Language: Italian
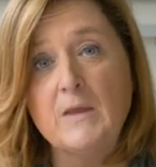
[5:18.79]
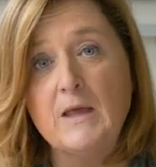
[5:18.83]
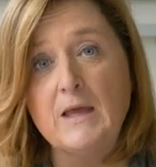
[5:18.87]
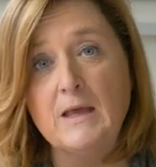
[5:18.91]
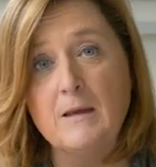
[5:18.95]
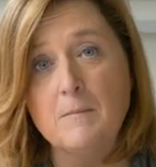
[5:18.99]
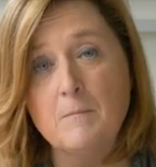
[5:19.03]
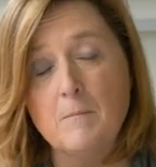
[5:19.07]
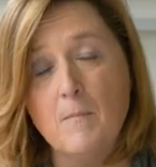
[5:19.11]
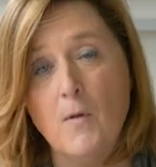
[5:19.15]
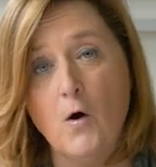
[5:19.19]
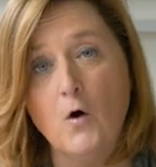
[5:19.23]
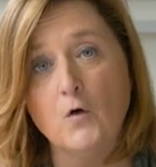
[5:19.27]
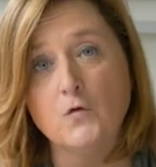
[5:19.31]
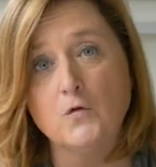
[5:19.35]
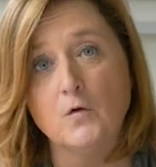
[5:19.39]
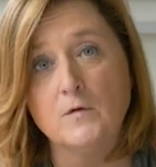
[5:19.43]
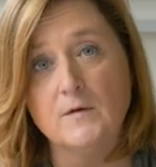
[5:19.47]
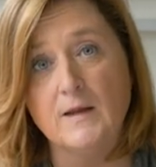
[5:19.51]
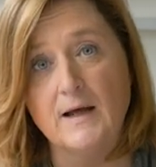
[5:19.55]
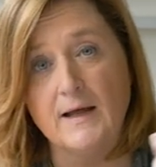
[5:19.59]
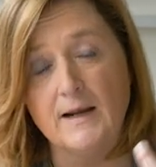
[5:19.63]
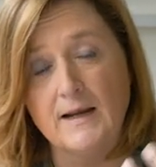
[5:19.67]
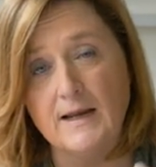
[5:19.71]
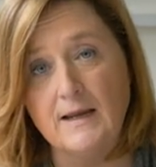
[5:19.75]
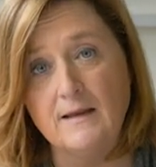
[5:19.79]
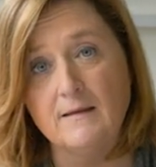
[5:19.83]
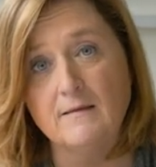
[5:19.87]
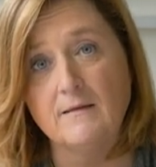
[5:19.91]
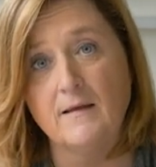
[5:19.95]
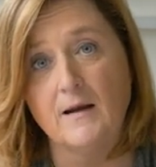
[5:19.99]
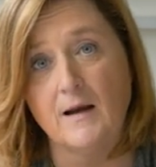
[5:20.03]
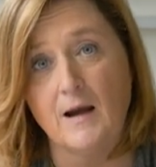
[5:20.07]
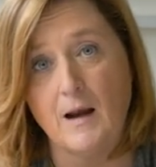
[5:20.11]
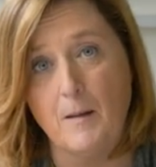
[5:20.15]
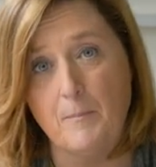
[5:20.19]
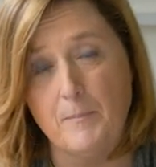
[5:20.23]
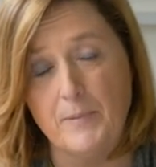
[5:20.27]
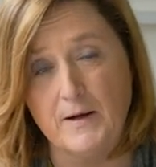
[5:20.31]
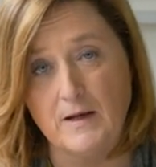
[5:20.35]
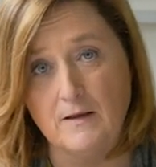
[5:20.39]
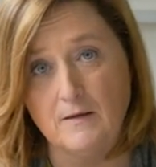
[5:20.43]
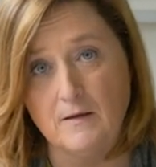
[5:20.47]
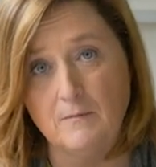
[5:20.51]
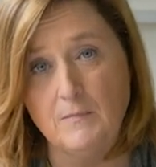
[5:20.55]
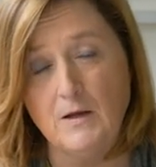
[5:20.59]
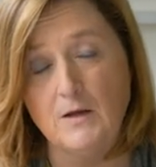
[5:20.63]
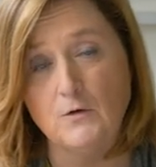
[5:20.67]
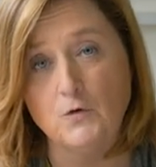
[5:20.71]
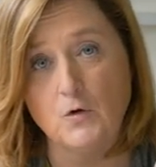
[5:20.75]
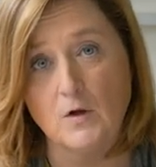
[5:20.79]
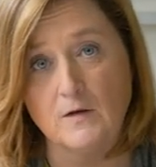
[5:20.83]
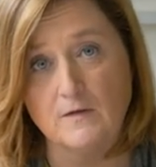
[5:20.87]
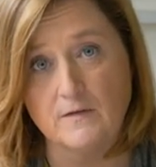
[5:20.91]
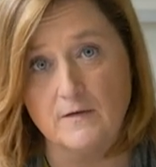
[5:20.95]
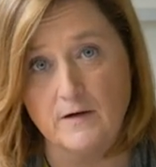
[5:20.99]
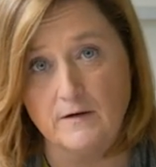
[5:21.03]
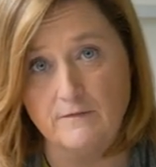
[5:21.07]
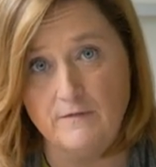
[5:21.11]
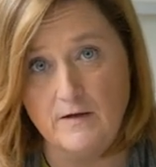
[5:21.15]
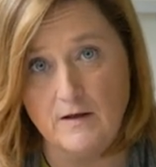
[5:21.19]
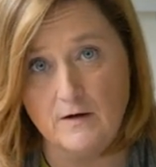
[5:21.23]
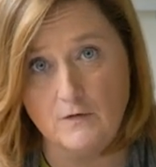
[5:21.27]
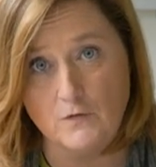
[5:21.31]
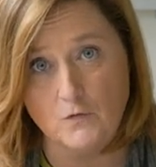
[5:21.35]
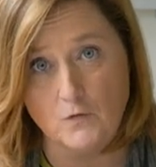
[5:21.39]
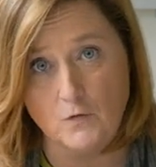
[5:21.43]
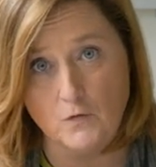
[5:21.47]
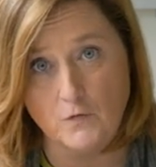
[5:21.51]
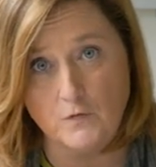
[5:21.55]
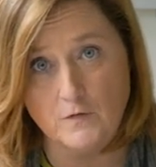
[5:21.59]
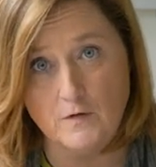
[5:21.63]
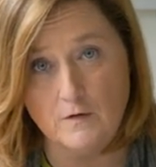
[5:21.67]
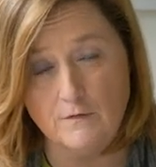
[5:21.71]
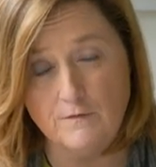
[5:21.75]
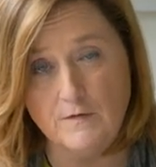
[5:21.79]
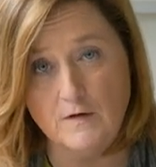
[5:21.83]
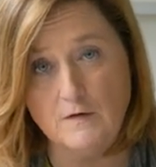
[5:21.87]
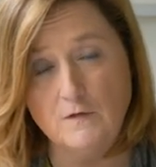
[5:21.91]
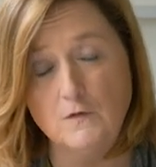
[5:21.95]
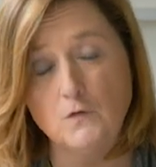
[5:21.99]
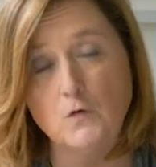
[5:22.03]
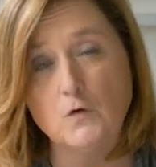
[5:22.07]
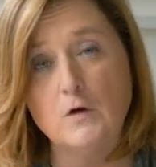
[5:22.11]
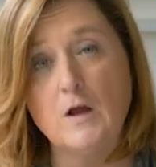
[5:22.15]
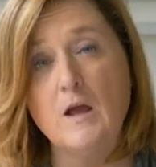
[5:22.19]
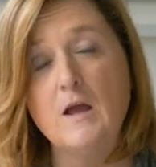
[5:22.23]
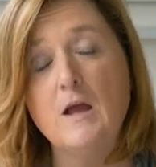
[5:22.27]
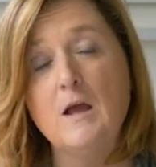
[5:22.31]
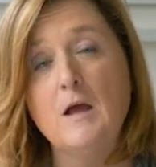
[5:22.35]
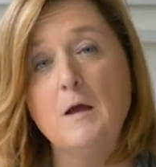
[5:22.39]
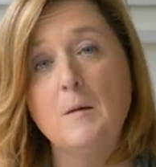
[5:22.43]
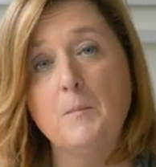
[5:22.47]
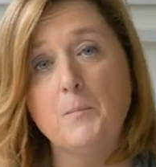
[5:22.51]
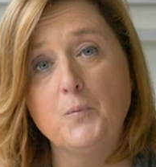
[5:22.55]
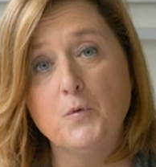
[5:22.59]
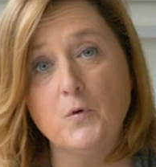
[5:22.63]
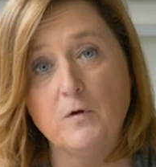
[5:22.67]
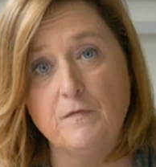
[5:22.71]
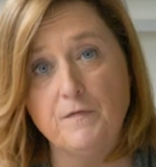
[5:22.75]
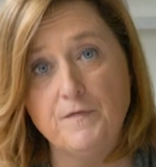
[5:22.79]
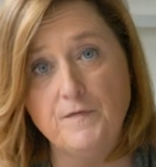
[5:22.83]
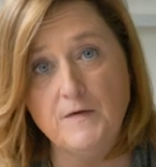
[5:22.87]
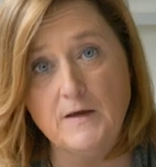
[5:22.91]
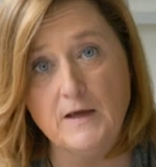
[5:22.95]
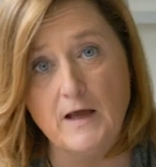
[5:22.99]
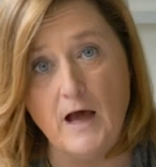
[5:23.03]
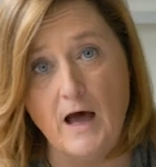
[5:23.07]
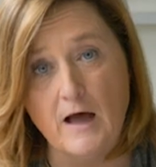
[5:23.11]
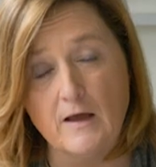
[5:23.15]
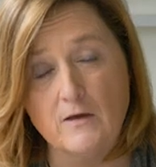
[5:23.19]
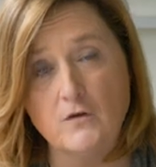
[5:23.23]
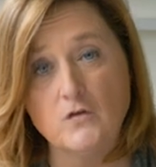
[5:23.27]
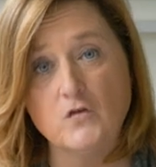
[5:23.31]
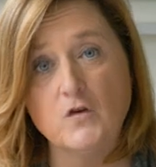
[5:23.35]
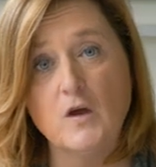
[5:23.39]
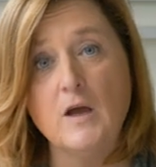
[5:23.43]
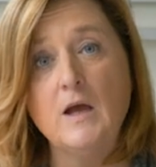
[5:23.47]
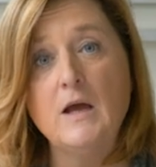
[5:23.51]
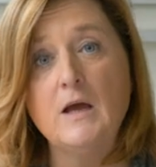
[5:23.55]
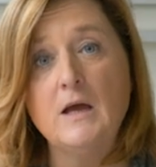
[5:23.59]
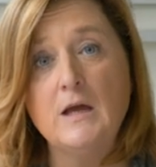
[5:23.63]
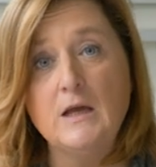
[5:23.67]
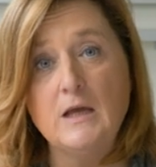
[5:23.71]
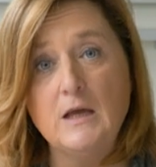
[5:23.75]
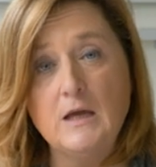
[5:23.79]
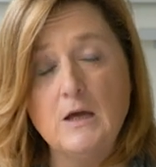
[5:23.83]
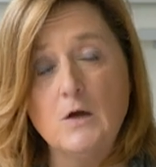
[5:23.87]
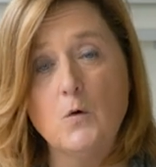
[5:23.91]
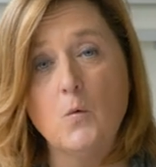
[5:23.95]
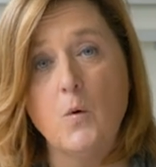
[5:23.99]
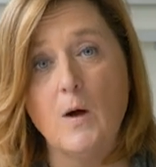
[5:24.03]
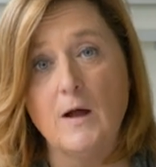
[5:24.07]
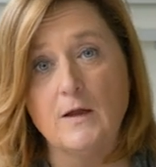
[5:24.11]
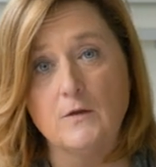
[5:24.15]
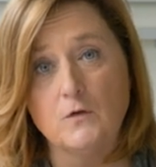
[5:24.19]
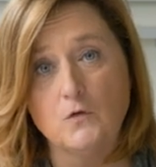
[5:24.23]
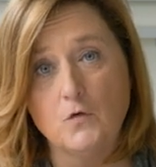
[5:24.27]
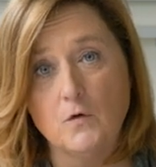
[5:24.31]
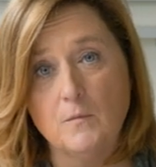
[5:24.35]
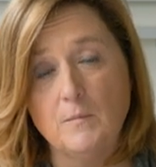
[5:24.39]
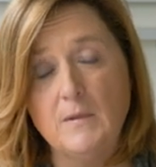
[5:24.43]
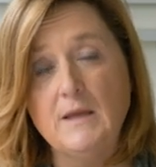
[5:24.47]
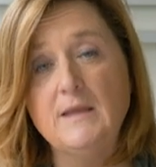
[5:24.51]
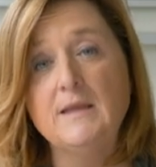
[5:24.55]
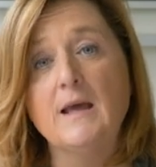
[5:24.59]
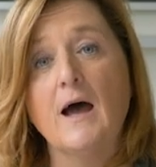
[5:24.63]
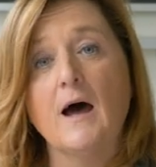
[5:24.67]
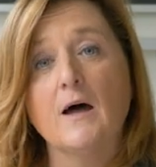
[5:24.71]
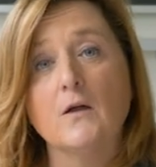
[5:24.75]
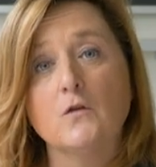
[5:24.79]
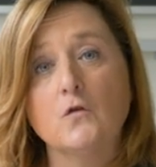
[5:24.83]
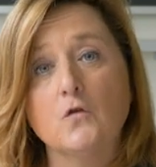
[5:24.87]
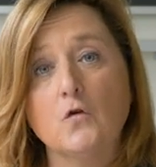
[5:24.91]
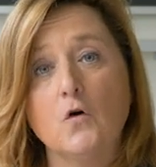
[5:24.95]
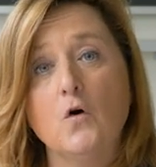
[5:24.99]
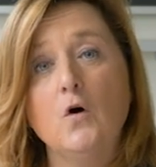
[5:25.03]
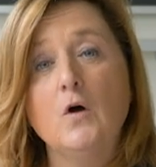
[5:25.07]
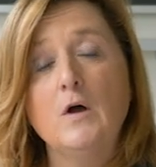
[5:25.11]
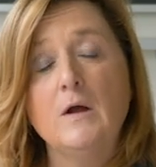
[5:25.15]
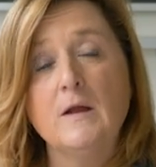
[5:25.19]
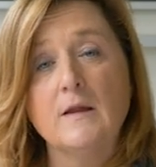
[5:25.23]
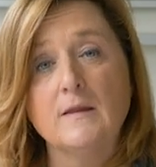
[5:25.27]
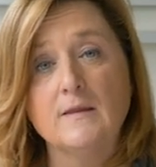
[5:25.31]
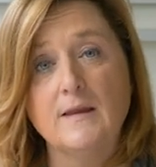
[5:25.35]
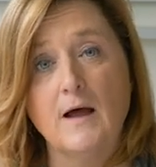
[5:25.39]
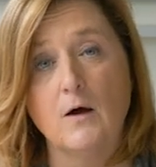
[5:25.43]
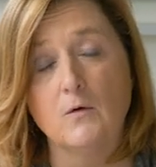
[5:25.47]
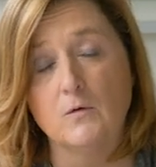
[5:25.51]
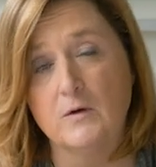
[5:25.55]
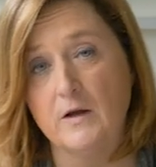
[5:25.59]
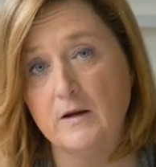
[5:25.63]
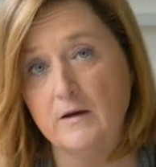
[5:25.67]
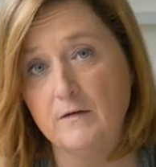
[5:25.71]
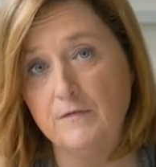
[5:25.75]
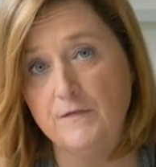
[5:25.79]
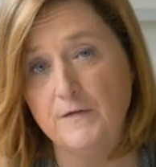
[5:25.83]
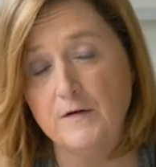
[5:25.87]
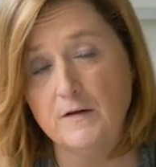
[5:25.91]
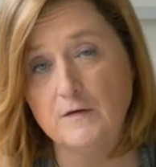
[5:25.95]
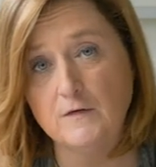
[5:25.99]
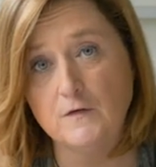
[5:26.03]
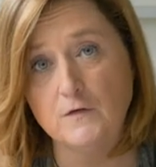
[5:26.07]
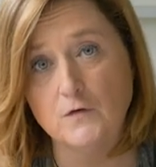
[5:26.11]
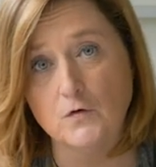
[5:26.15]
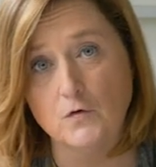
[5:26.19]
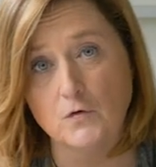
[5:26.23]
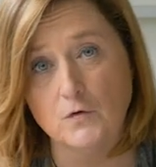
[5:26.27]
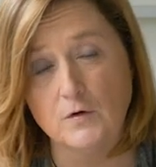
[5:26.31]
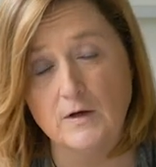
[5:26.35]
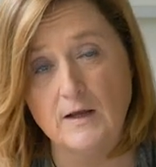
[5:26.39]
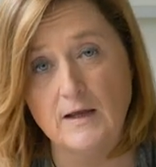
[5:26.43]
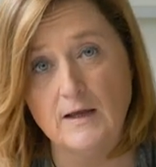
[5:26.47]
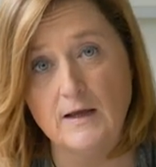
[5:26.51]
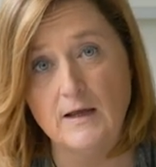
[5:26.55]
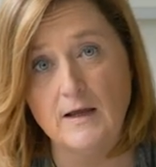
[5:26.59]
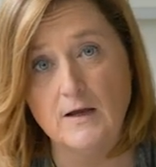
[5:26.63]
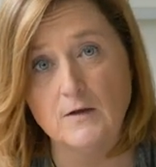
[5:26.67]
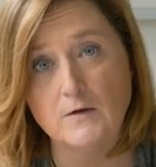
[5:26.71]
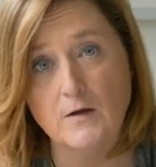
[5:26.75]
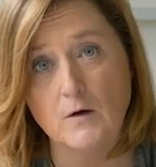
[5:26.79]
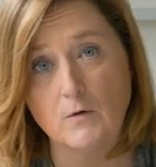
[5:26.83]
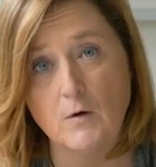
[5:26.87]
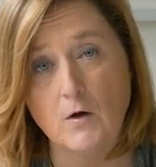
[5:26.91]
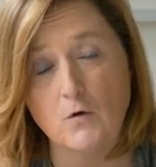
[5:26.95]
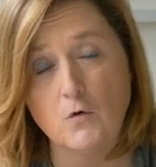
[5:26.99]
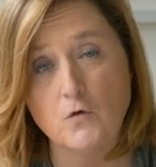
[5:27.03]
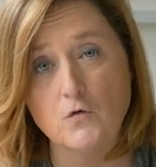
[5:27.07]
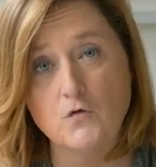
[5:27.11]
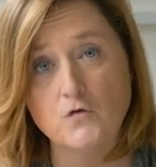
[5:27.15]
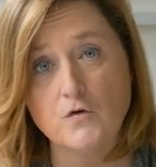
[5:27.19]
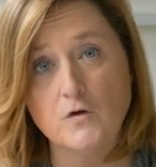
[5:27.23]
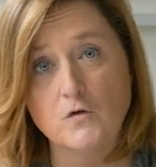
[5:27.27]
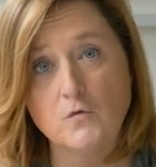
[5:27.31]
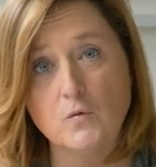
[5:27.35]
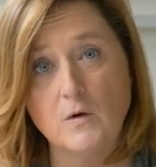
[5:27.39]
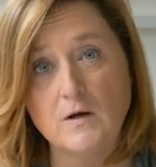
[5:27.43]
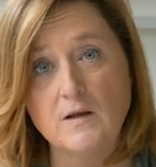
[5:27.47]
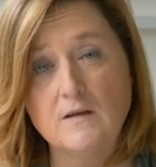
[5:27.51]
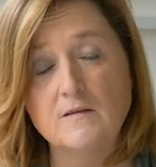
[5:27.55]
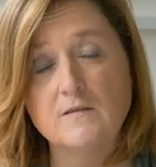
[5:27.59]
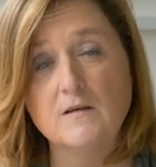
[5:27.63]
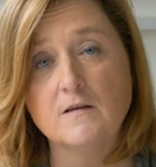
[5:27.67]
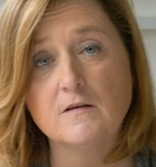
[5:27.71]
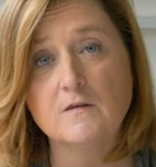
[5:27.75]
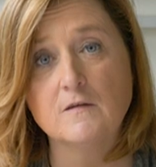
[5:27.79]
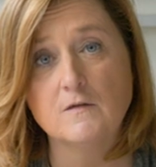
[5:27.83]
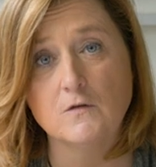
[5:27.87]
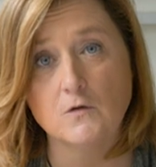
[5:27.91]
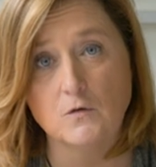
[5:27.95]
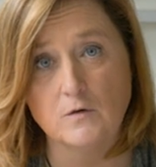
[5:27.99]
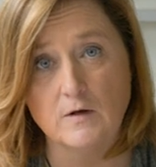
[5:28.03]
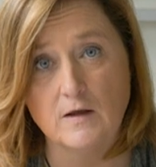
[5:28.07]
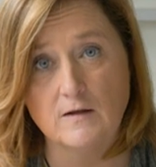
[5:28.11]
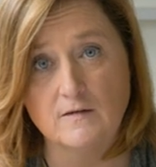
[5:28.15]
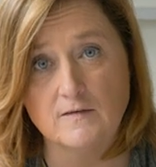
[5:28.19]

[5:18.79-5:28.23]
in modo da rendere l'apprendimento attraverso l'osservazione più efficace in quanto mediato da una riflessione e da una concettualizzazione